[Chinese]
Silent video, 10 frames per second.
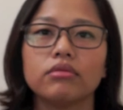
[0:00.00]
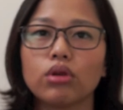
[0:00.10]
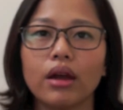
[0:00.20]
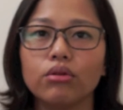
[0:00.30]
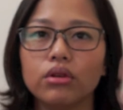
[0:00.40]

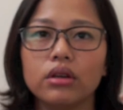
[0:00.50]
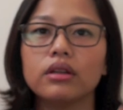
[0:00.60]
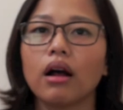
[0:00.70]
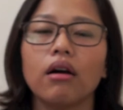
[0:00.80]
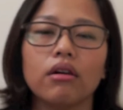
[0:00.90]
穿雨衣，
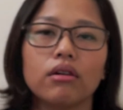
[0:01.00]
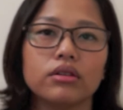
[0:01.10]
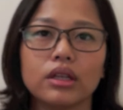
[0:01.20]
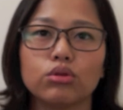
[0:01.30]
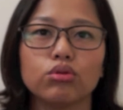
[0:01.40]
然后
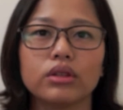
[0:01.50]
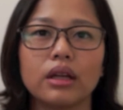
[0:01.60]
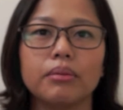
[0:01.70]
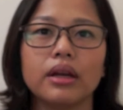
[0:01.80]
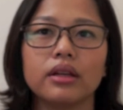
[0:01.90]
再坐在
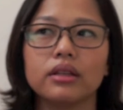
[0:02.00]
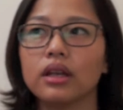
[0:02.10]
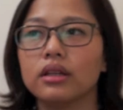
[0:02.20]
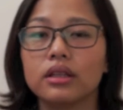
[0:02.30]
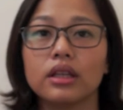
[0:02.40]
那边
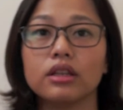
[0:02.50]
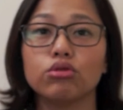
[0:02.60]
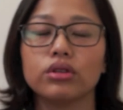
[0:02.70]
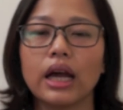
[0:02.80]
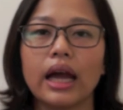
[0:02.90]
等等
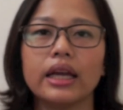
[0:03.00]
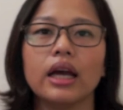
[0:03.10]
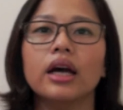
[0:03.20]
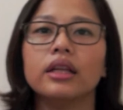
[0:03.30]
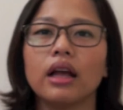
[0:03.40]
剧开
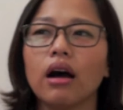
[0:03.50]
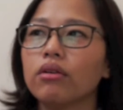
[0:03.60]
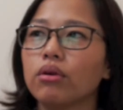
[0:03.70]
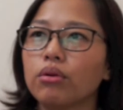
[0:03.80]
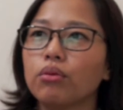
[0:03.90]
演，然
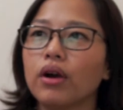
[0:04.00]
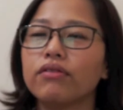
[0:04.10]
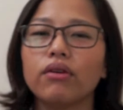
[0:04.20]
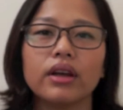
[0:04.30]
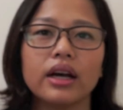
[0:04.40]
后微
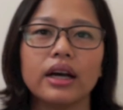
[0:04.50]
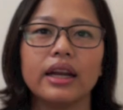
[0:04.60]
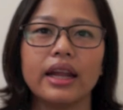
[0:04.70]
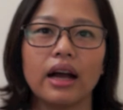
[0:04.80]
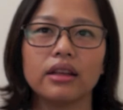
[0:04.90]
风也
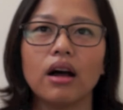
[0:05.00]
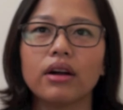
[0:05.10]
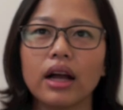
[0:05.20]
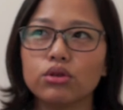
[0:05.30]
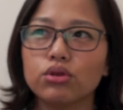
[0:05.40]
很凉，然后
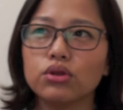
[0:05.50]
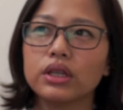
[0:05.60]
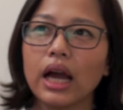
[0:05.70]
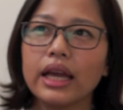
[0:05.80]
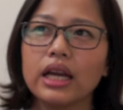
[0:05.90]
看剧
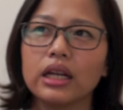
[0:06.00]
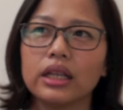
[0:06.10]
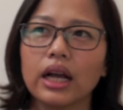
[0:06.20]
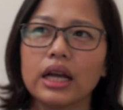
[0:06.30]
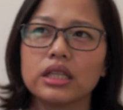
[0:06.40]
开演了
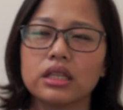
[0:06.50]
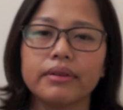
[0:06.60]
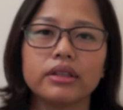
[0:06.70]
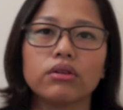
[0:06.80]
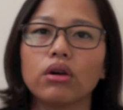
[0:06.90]
大概十
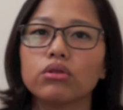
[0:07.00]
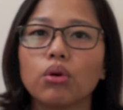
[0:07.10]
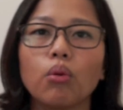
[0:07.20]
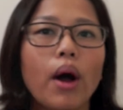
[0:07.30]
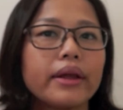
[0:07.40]
分钟以后
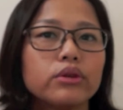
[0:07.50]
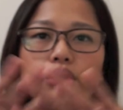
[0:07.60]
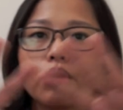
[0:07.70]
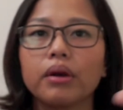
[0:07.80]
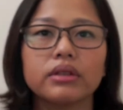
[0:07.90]
就完
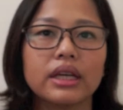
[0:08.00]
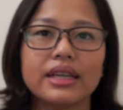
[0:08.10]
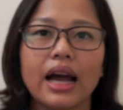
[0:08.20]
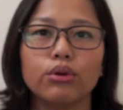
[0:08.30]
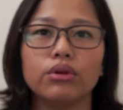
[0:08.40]
全都没有再
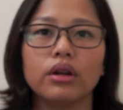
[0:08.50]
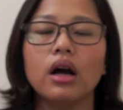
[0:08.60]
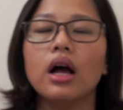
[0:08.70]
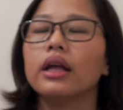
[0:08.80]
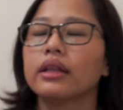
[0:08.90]
下雨了，
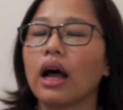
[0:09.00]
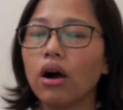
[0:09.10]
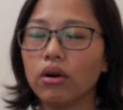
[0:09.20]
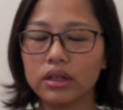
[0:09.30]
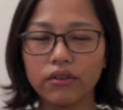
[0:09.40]
然
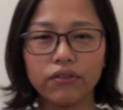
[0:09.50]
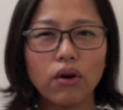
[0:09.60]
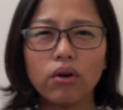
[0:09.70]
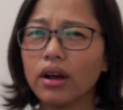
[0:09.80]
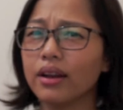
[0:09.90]
后那个
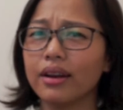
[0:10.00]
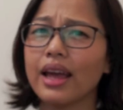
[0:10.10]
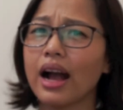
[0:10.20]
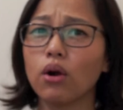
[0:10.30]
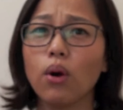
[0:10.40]
风很
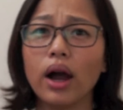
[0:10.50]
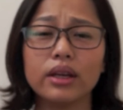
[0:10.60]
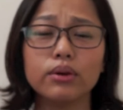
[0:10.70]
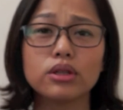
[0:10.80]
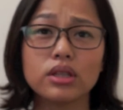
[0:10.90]
凉快，
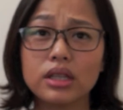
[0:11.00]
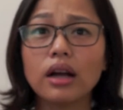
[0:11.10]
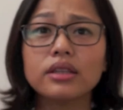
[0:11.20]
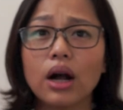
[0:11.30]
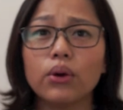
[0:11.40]
因为
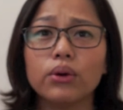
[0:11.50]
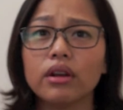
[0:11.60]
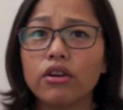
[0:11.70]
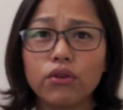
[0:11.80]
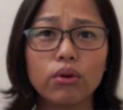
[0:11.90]
刚下过雨，
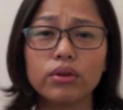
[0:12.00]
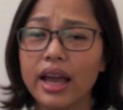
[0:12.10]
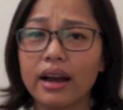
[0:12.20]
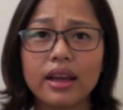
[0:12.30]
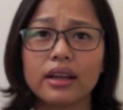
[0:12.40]
那个风
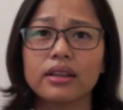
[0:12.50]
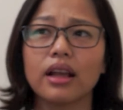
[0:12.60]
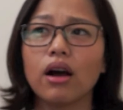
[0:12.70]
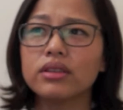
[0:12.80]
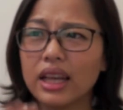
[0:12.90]
凉凉的，
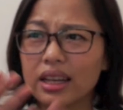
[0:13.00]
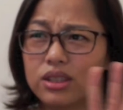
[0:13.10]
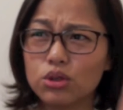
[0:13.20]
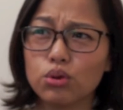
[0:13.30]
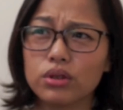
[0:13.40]
然后再
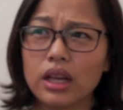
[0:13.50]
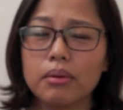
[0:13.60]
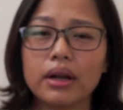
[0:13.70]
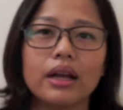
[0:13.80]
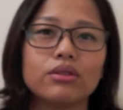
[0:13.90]
坐在
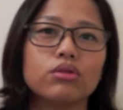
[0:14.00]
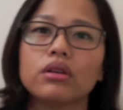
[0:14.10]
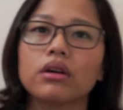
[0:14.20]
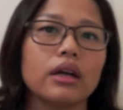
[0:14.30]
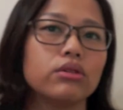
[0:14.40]
那边看剧
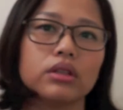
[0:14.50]
的感